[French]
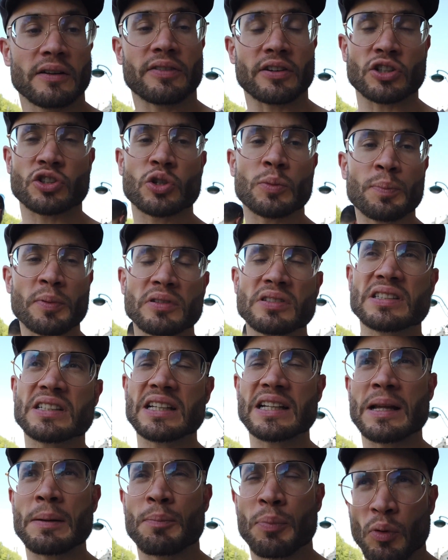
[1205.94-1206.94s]
je pense qu'il
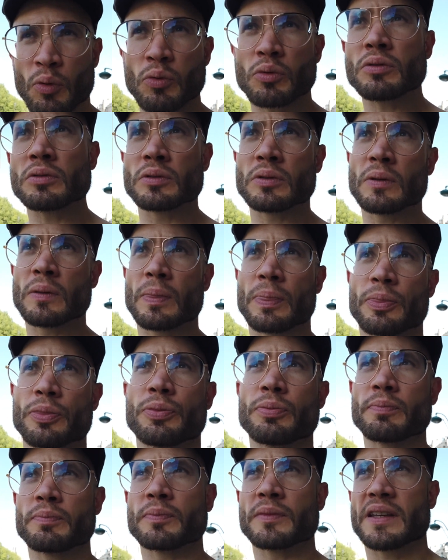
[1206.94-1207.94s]
est bon.
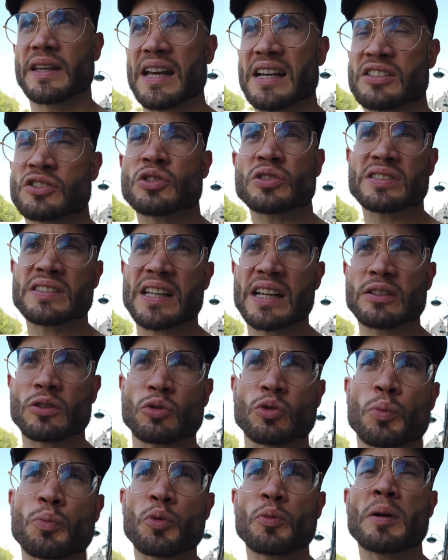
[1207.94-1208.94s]
Et à ce stade, on ne
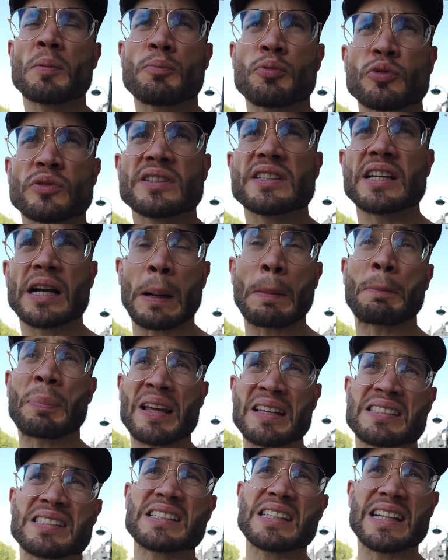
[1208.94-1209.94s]
peut même plus dire
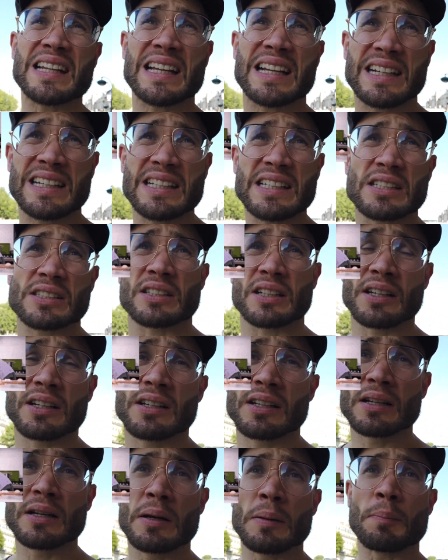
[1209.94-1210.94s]
placer l'église
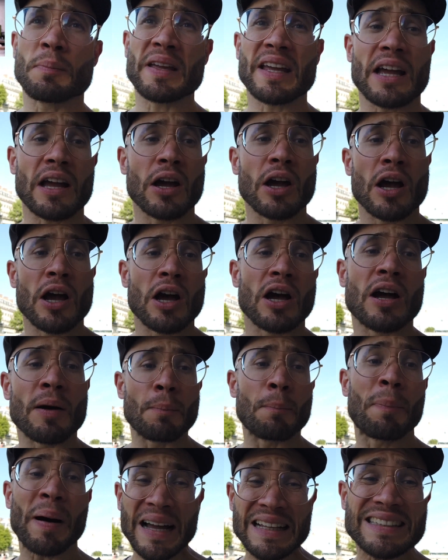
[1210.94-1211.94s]
mais
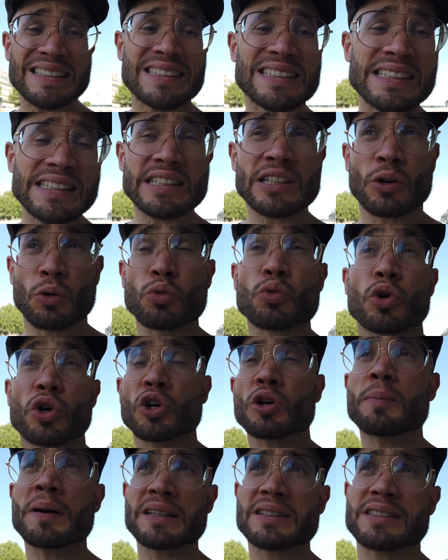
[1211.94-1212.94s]
bâtir ou
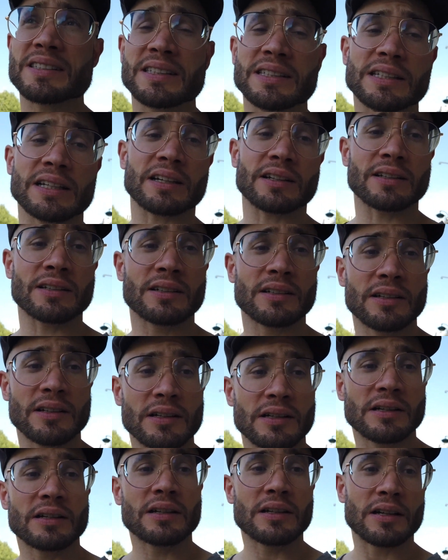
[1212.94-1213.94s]
rebâtir
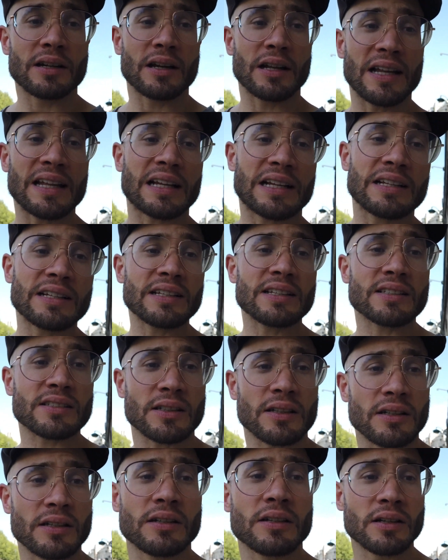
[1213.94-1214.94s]
l'église
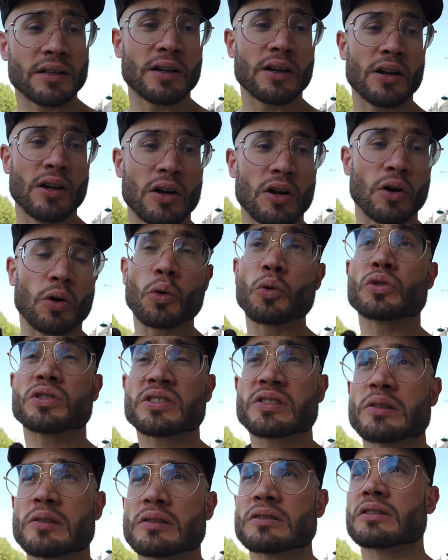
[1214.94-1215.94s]
au
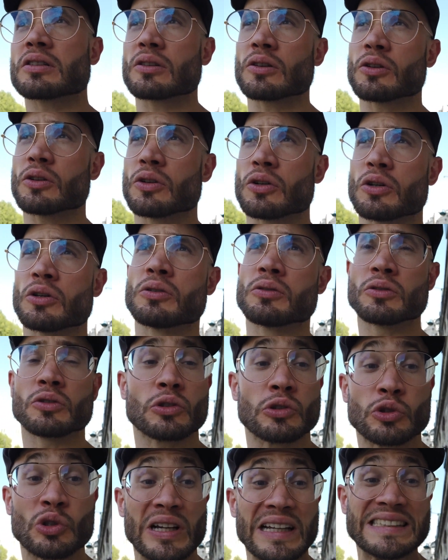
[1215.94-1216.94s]
centre euh,
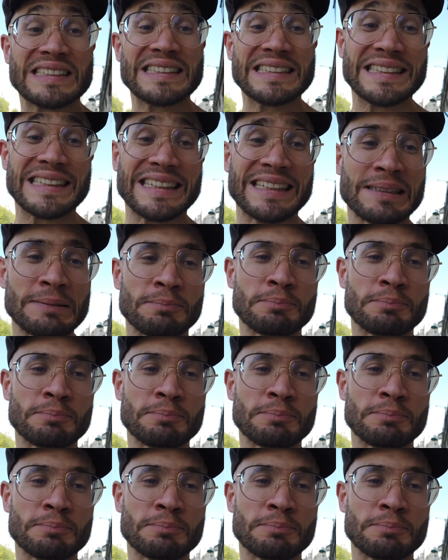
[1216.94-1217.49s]
de la cité.